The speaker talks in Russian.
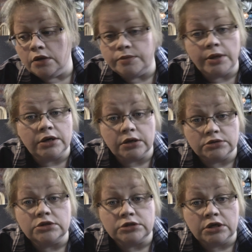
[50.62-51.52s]
Вы
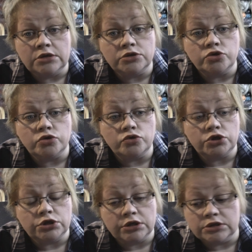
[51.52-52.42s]
прекрасно знаете, что
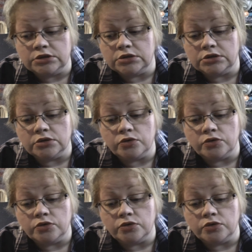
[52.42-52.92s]
шерсть э,